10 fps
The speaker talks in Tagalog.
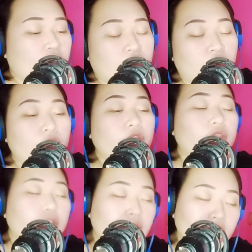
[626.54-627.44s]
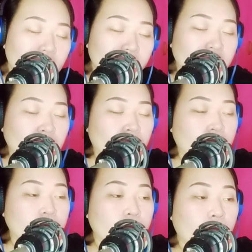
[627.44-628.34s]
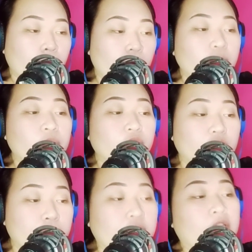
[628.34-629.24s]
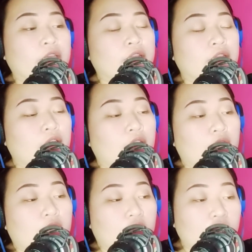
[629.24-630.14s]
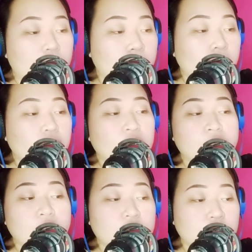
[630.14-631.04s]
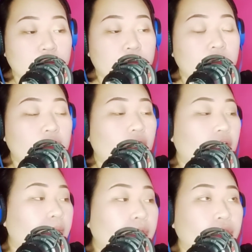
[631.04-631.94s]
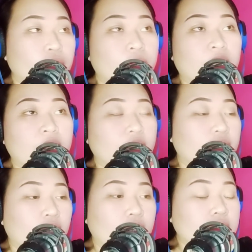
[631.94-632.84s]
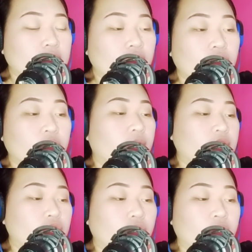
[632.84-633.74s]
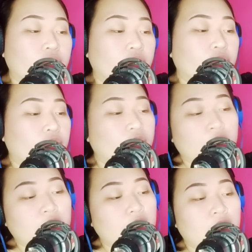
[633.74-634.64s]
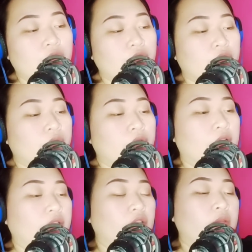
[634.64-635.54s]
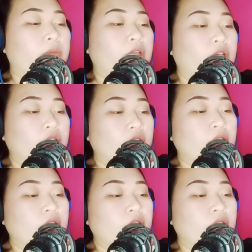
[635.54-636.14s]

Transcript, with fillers: So, kung hindi ikaw ito, wag mong ipilit. Alam mo yung inisip mo, alam mo yung mga nangyari sa'yo or whatsoever. So kung hindi ikaw yon wag natin ipilit.